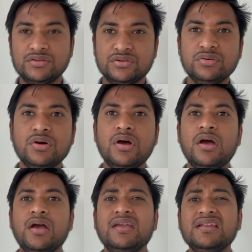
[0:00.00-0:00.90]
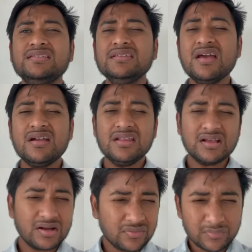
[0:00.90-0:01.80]
ஸோ என்சிஆர்டி
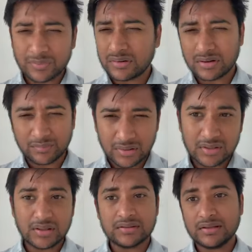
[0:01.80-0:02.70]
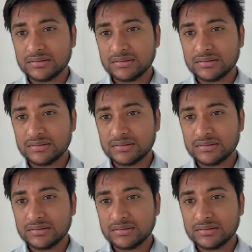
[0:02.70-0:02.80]
கவர் பண்ணுற மாதிரி ஏதாவது